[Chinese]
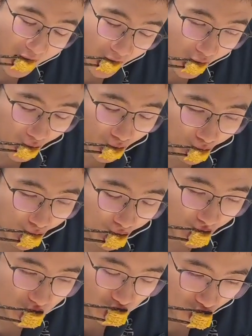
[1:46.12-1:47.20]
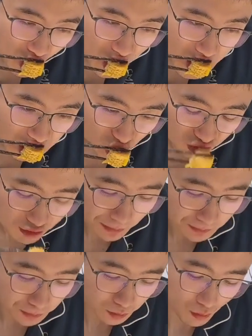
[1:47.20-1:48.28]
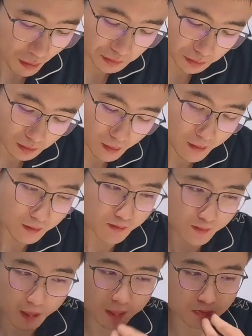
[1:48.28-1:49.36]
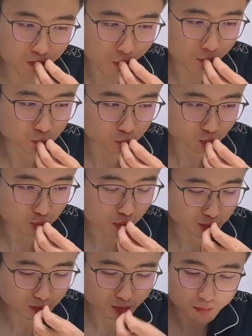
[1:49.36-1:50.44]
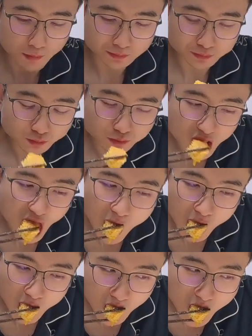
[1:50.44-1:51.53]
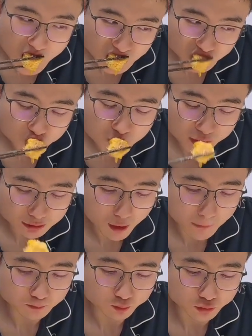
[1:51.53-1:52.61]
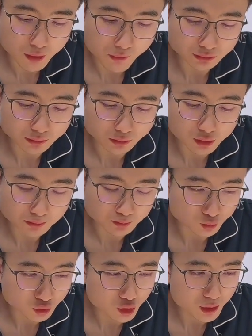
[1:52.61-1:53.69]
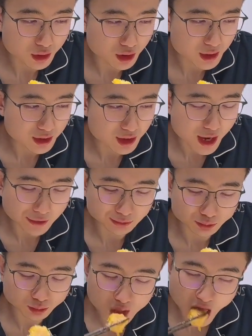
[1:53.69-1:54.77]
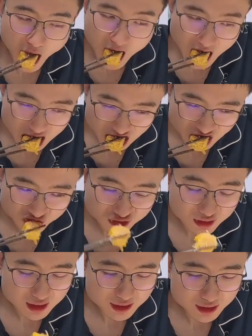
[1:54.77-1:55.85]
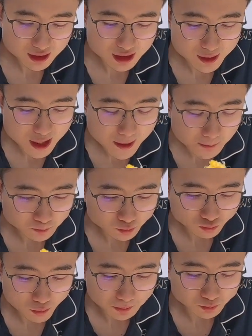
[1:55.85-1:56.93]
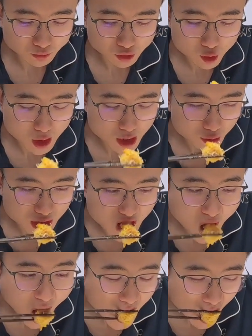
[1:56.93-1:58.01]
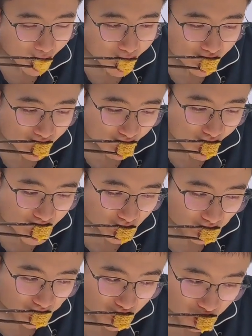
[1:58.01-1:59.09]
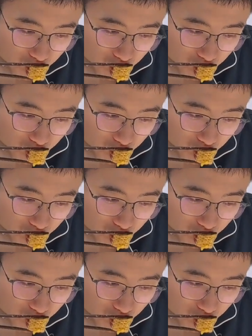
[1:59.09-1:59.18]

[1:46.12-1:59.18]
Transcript: 这一大锅咱俩能吃两顿。嗯。玉米好吃。嗯。这个玉米好吃，香甜糯。放在这里边，又软又嫩。多